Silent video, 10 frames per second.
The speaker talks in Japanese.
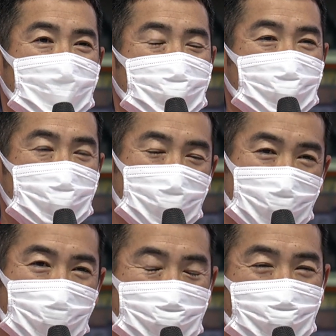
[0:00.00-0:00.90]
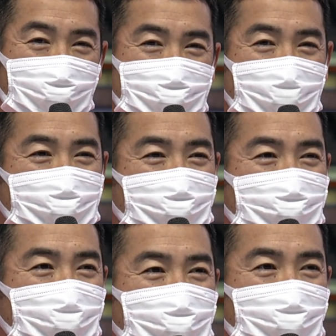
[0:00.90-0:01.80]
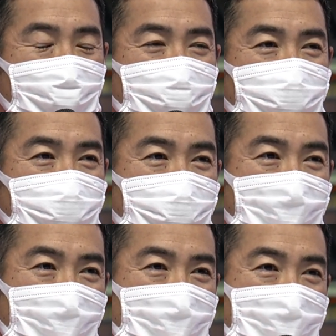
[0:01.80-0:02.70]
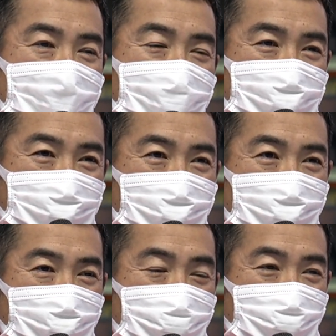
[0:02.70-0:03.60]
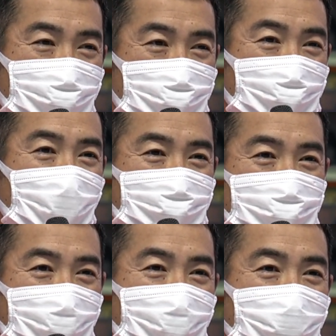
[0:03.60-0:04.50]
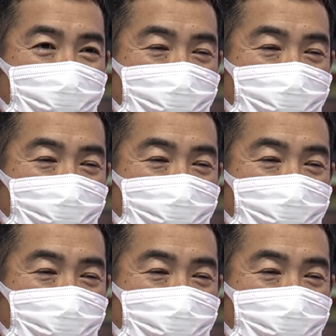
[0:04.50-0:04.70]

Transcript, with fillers: いやあの2センターぐらいではあのもうちょっと楽に